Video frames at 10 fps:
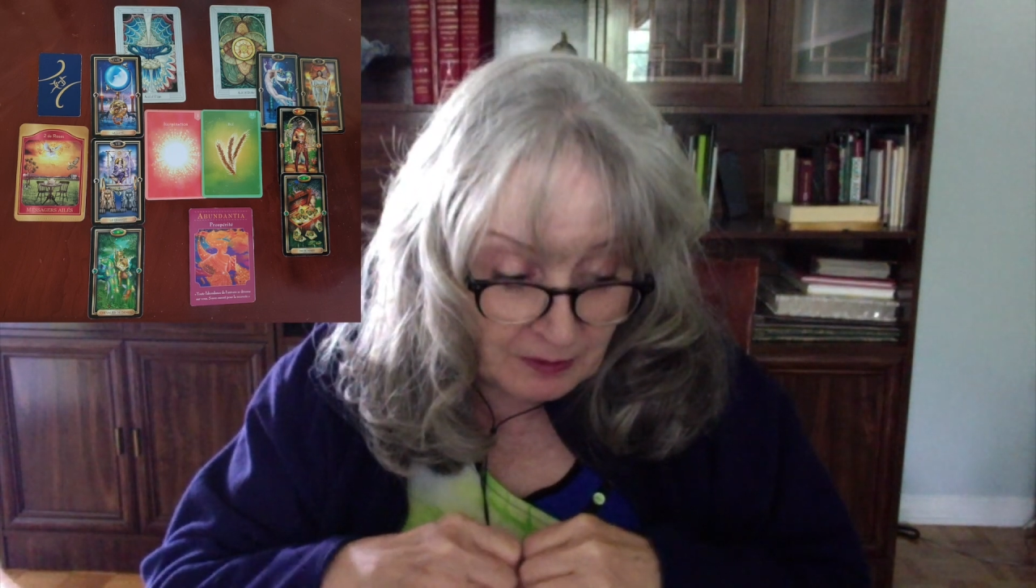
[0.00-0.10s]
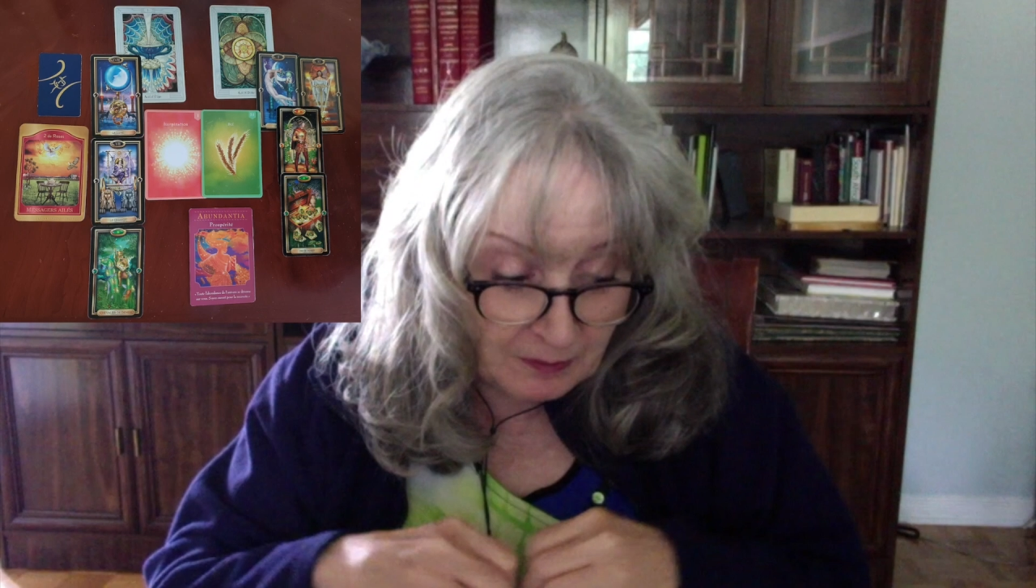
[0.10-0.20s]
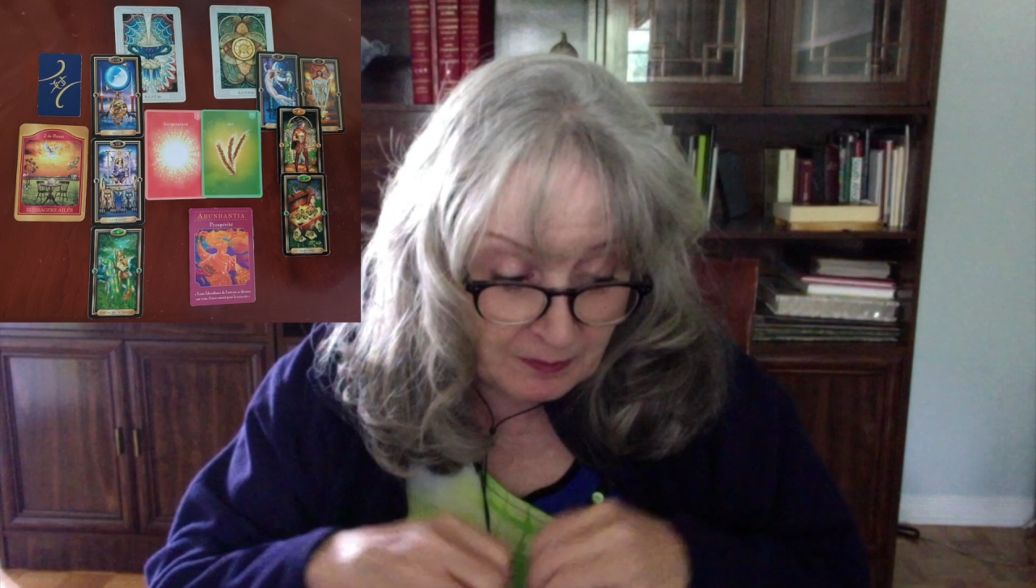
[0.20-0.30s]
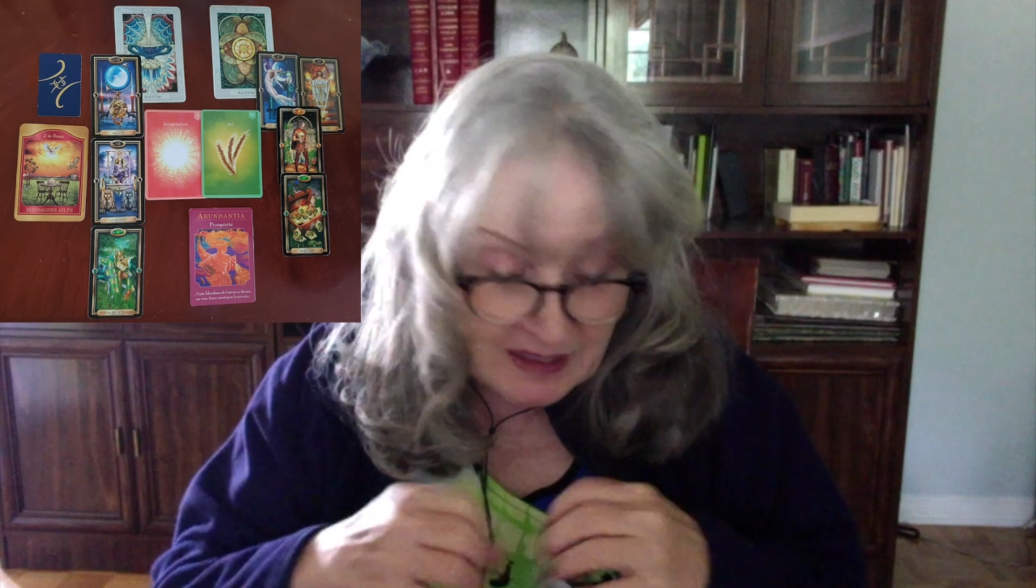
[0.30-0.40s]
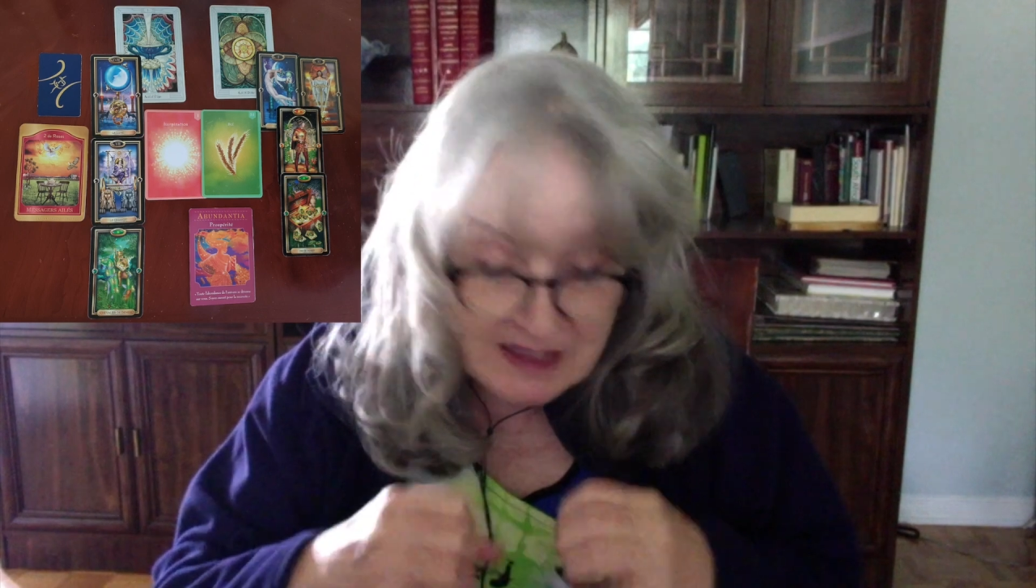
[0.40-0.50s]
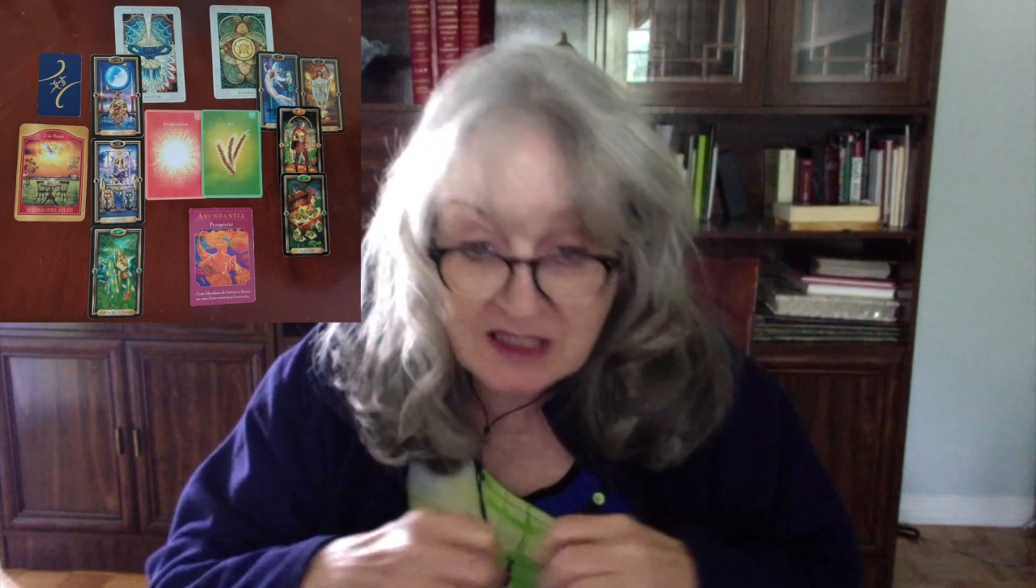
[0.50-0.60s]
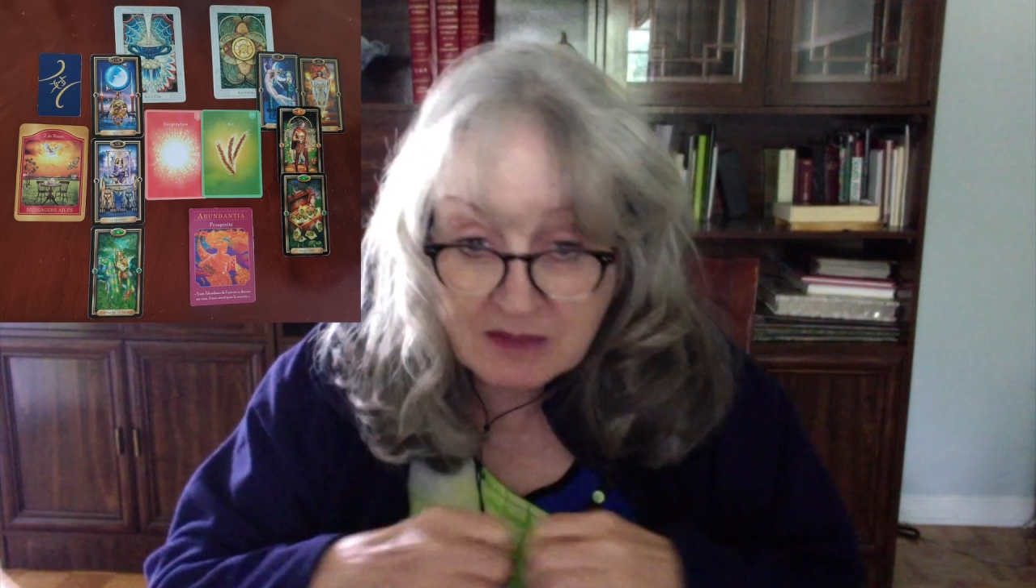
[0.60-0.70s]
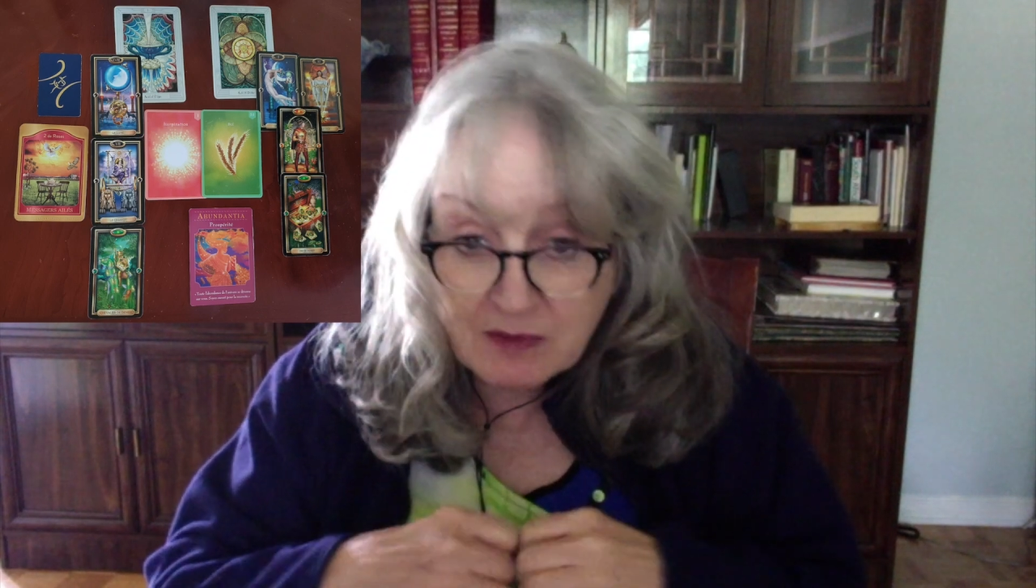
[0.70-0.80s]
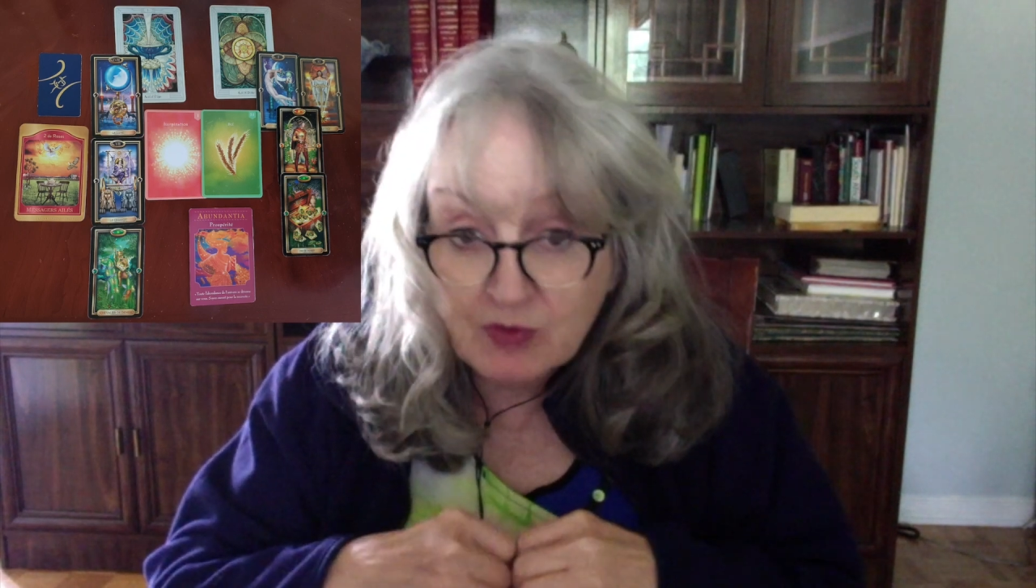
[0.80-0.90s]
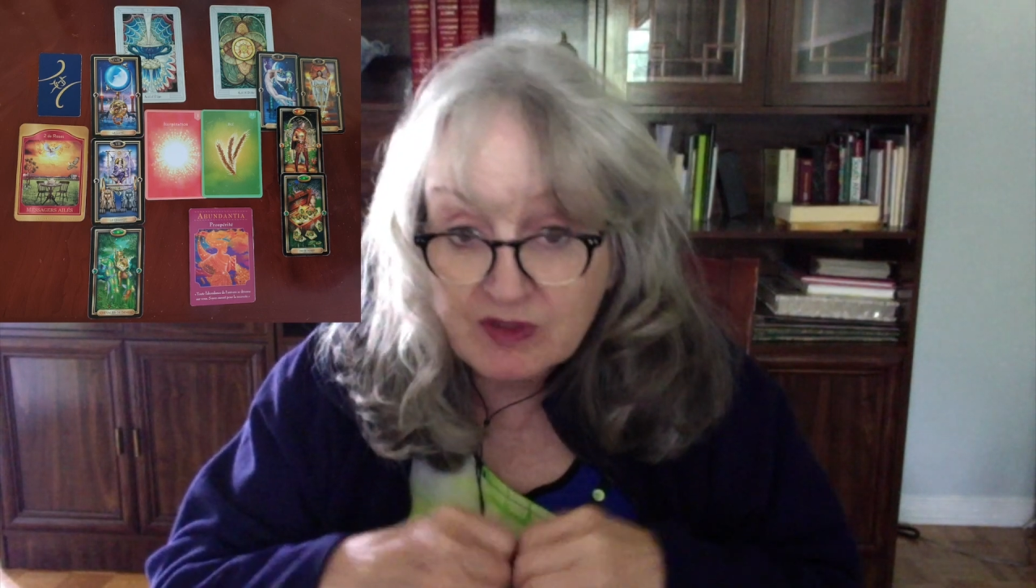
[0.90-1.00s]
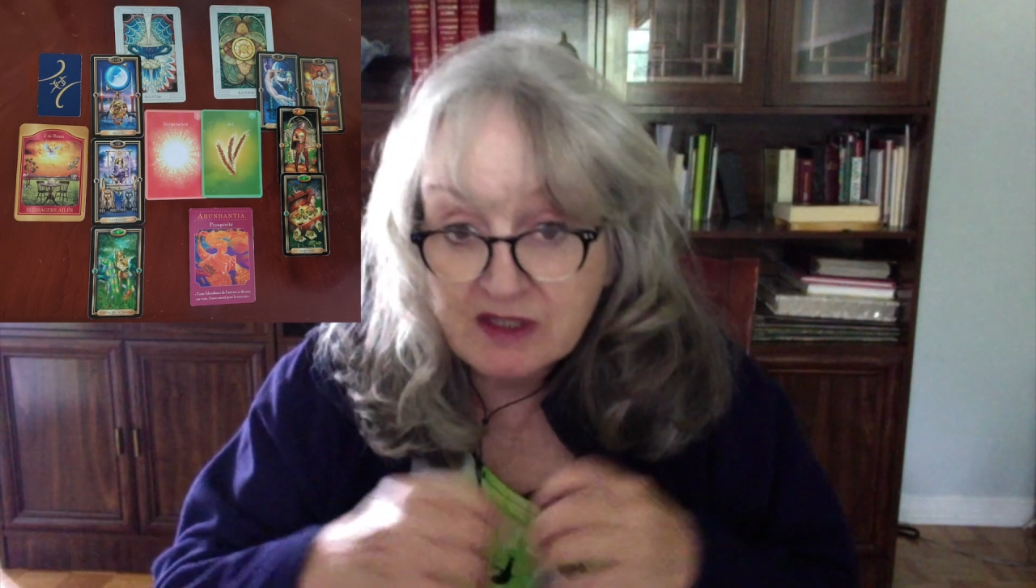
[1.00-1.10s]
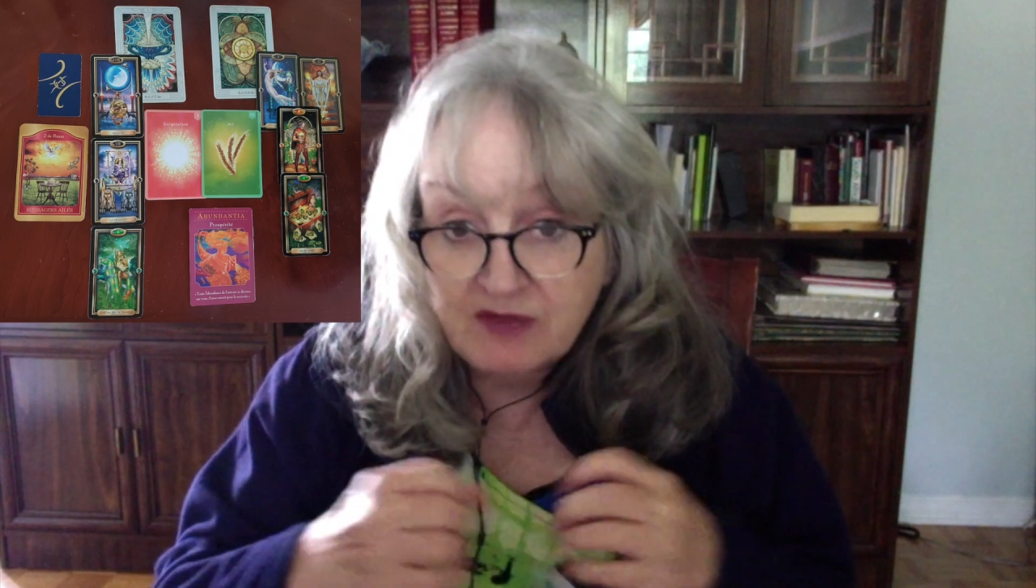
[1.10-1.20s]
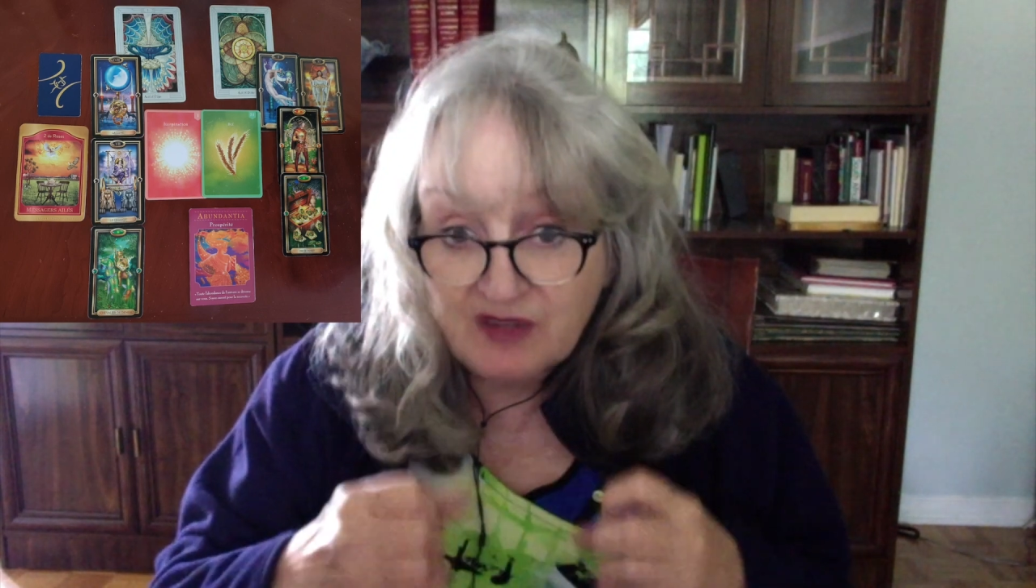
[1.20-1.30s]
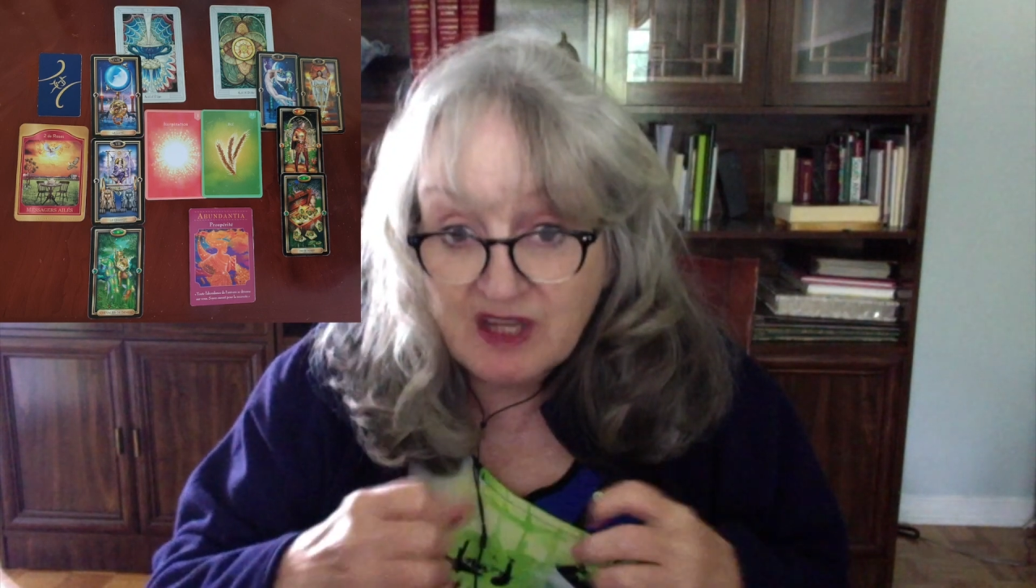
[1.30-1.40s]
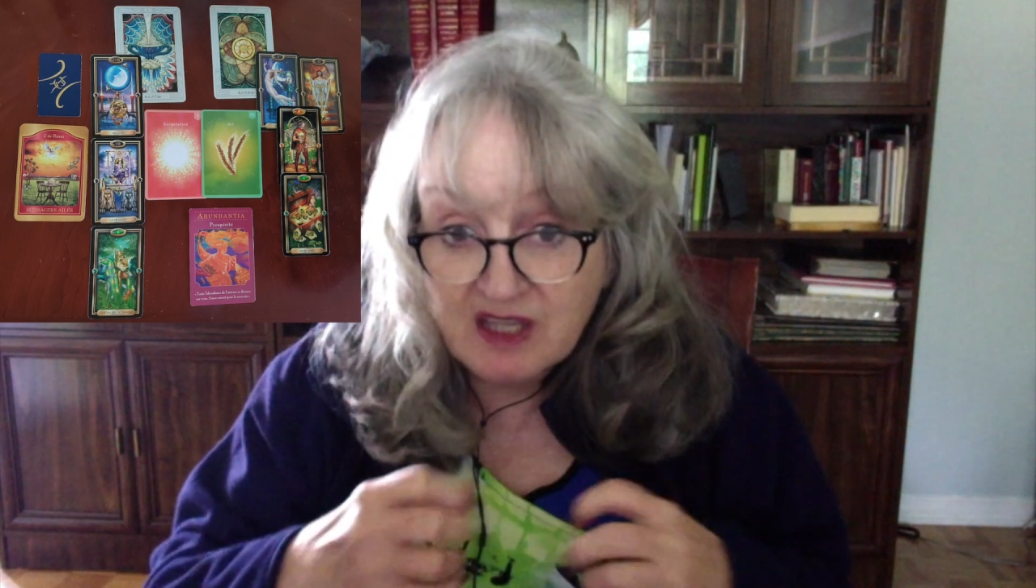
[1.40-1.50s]
pratique, mais aussi
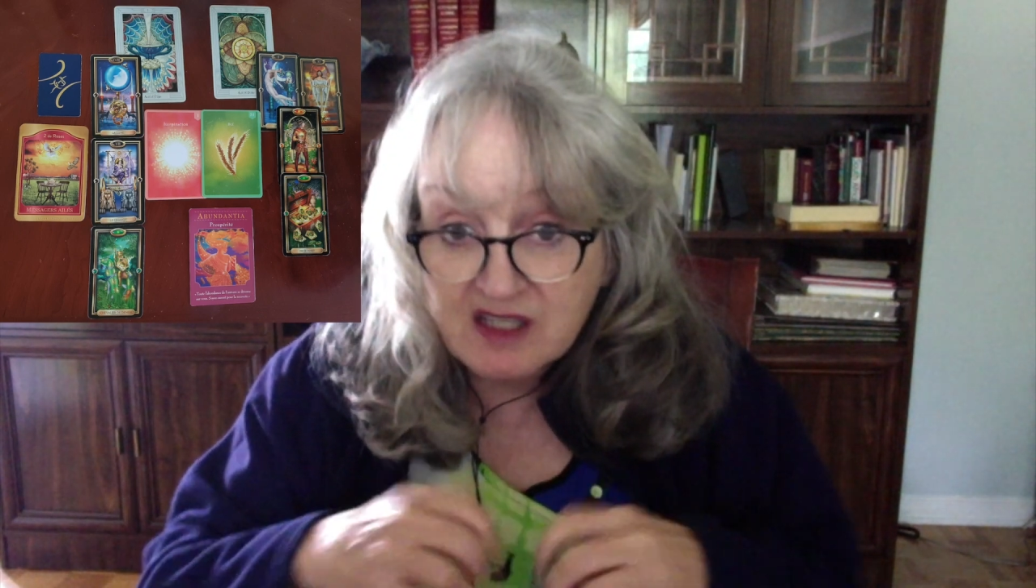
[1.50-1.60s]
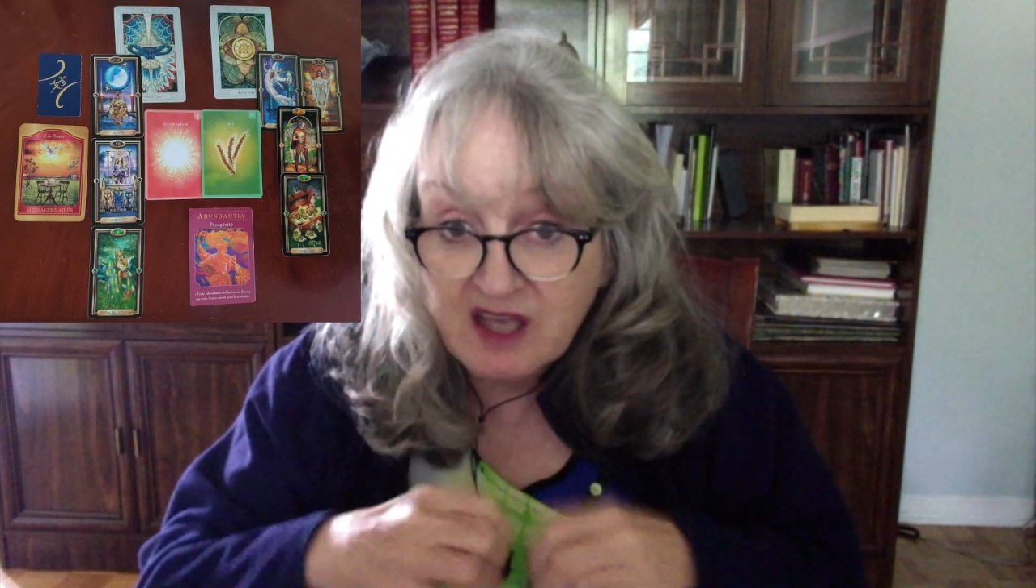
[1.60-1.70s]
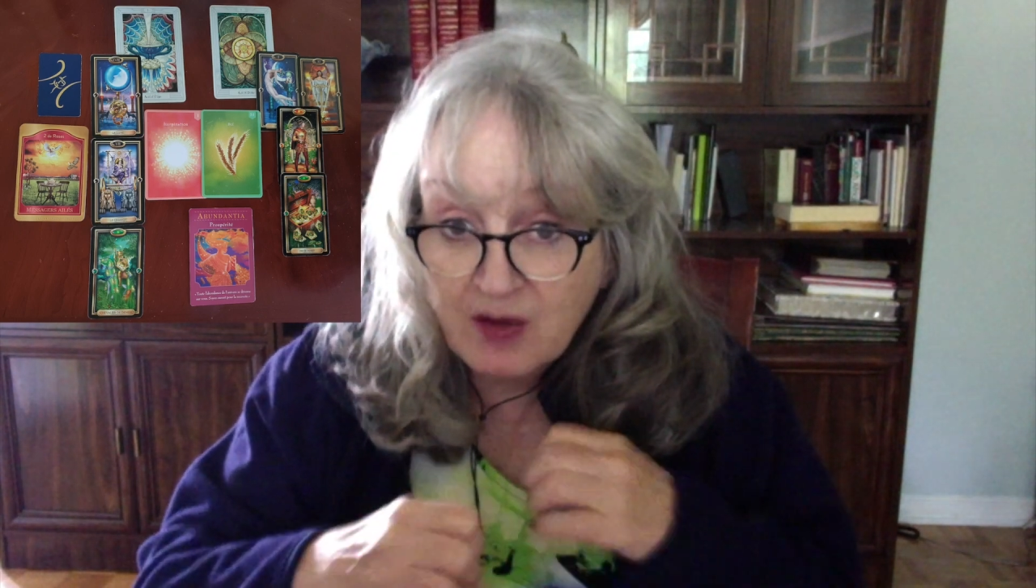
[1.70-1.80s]
financière,